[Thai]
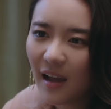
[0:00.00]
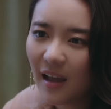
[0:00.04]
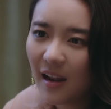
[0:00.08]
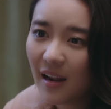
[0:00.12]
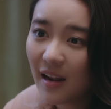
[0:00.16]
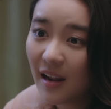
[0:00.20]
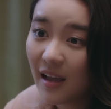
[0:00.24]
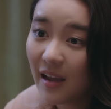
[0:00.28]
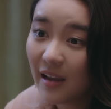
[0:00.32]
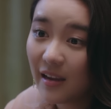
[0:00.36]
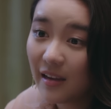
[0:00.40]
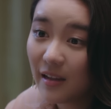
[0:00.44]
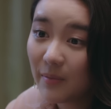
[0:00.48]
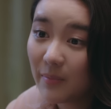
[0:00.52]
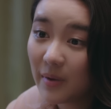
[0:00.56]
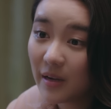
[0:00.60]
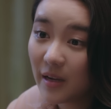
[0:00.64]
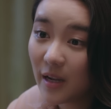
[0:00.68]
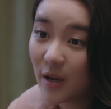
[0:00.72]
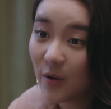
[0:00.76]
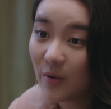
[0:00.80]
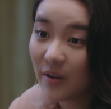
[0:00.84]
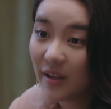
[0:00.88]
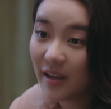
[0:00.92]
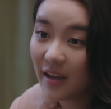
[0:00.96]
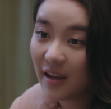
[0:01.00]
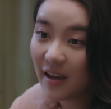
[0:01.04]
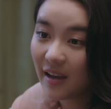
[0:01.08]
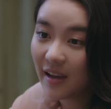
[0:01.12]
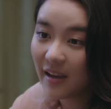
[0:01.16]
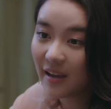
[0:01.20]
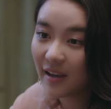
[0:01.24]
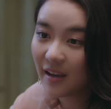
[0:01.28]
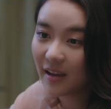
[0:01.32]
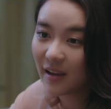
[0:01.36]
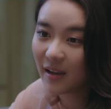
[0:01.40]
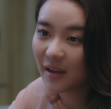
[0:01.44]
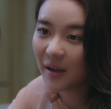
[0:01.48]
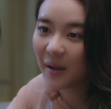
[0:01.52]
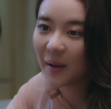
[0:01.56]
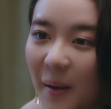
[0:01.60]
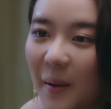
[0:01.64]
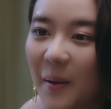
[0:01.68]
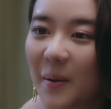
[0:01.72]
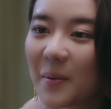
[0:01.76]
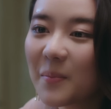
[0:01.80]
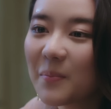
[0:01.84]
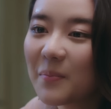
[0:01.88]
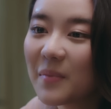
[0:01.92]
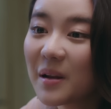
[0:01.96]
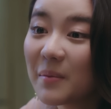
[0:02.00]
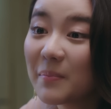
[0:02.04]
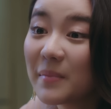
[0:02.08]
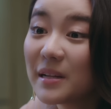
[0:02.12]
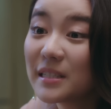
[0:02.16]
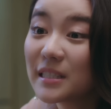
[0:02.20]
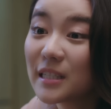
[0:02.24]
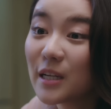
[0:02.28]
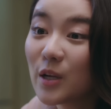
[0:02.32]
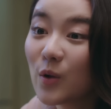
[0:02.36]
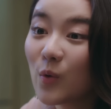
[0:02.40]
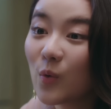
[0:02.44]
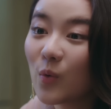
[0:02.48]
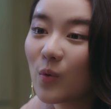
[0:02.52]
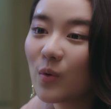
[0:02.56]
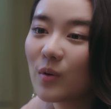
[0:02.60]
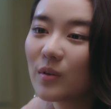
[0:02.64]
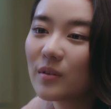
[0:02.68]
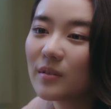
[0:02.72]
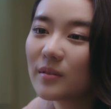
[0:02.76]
อะไรที่มันเดาได้ง่าย มันไม่สนุก